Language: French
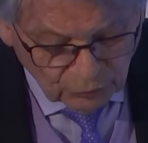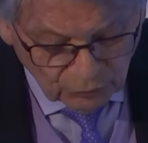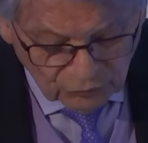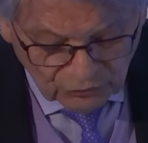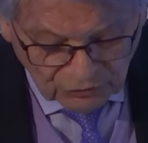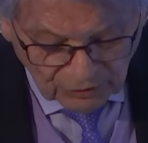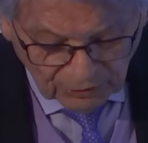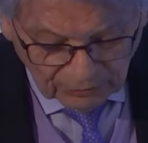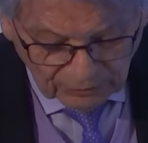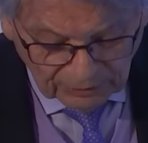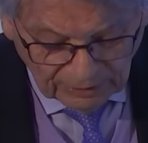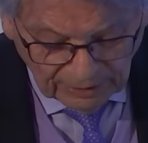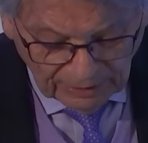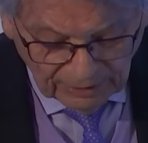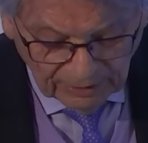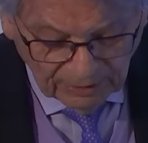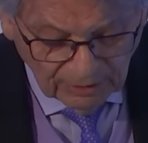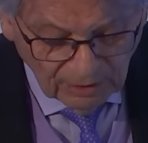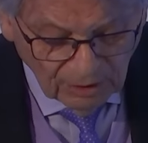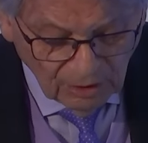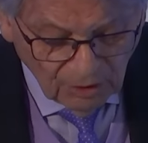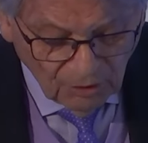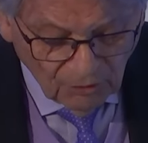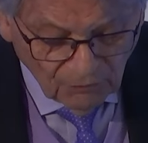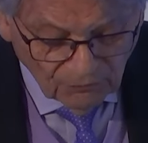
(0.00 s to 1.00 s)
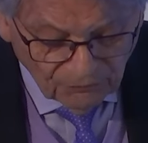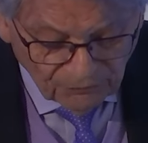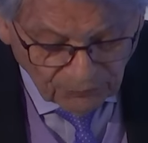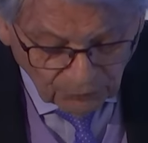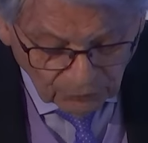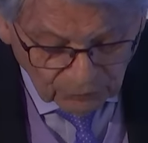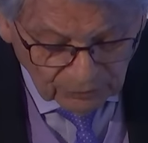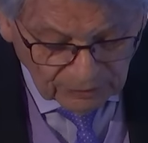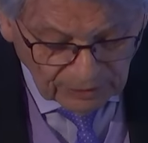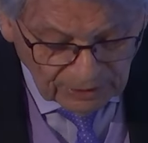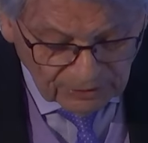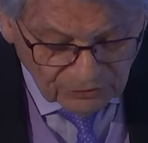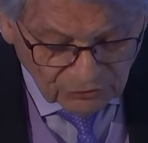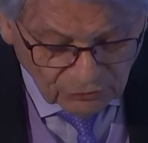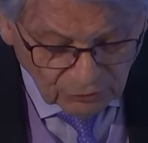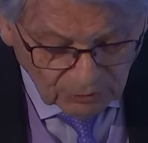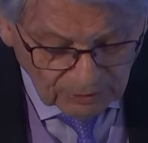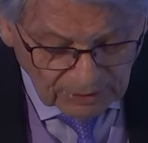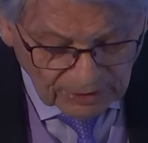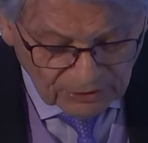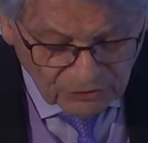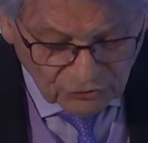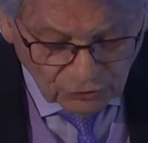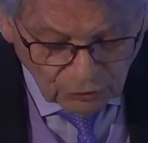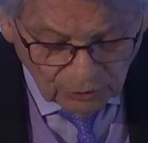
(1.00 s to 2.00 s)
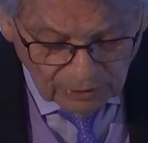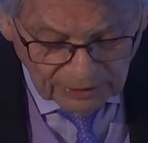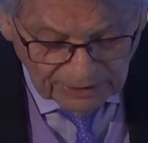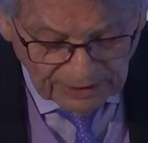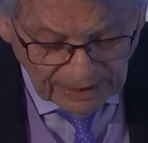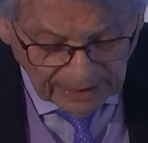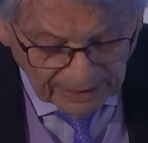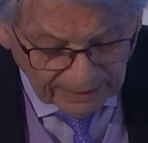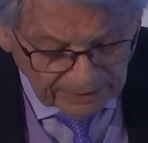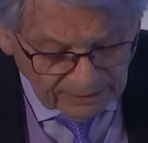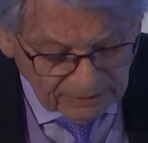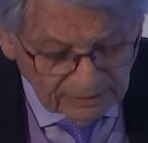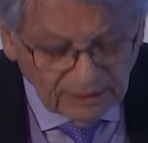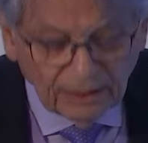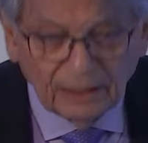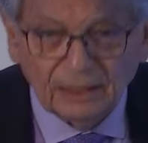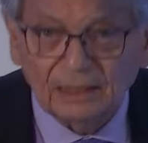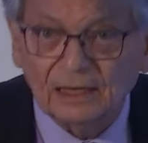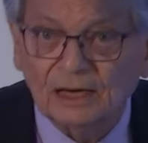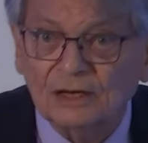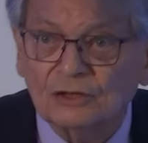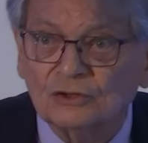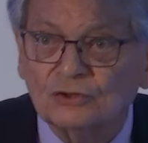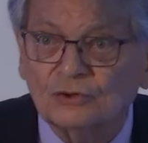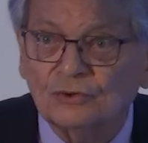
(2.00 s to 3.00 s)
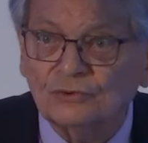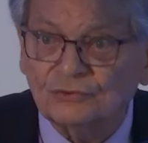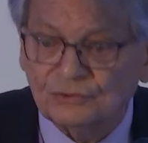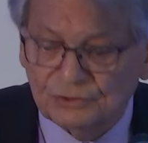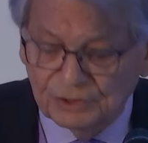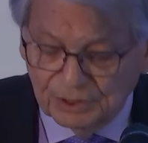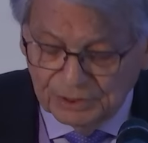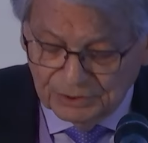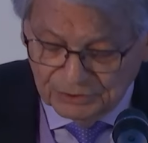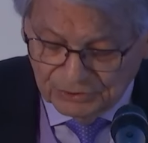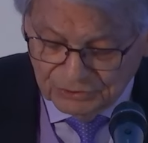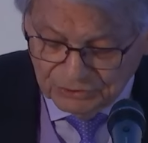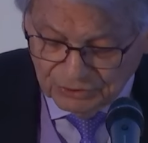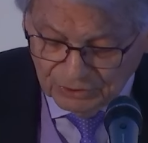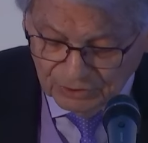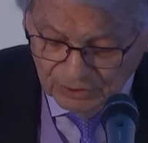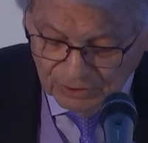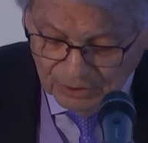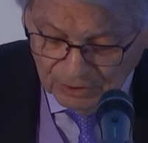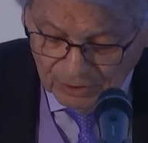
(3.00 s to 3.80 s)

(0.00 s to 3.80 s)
de santé, fondé sur la solidarité et la justice.